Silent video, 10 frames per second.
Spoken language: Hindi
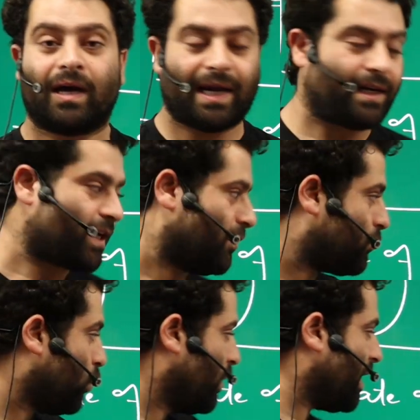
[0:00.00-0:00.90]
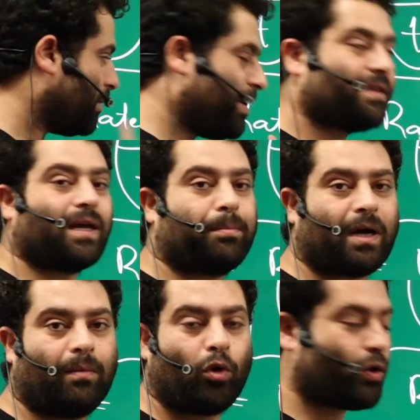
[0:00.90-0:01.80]
रेट ऑफ कूलिंग भी तब
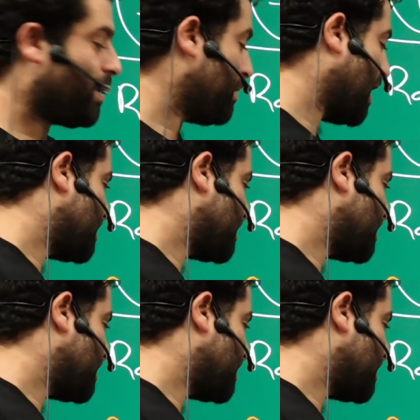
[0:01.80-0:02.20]
कम होगी बिकॉज